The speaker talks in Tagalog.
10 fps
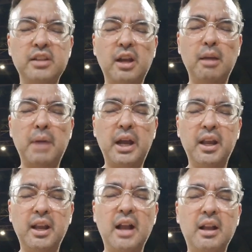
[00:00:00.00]
at saka mga
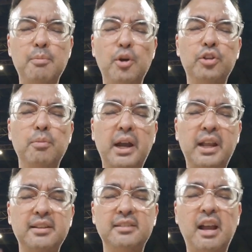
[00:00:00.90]
nanggagamot, yung mga
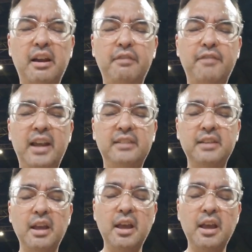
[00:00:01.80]
nagsasacrifice.